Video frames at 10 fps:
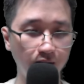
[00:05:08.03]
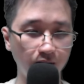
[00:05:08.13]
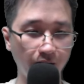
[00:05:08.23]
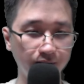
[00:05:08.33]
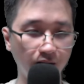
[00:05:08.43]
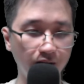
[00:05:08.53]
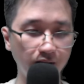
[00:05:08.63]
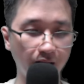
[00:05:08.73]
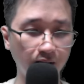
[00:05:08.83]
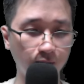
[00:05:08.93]
Lên tới
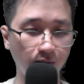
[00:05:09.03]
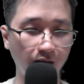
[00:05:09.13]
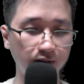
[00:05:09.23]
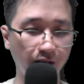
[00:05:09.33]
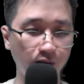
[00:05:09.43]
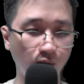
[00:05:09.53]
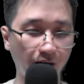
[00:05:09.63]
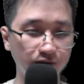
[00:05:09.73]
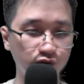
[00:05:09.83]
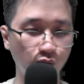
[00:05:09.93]
đế tộc Hắc Thiên
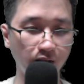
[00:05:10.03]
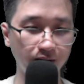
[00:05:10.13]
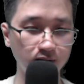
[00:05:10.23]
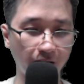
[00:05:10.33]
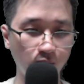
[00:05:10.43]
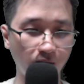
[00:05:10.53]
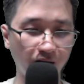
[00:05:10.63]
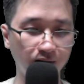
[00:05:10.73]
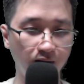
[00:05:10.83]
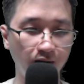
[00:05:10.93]
Hoàng xuống đến Thánh Hoàng,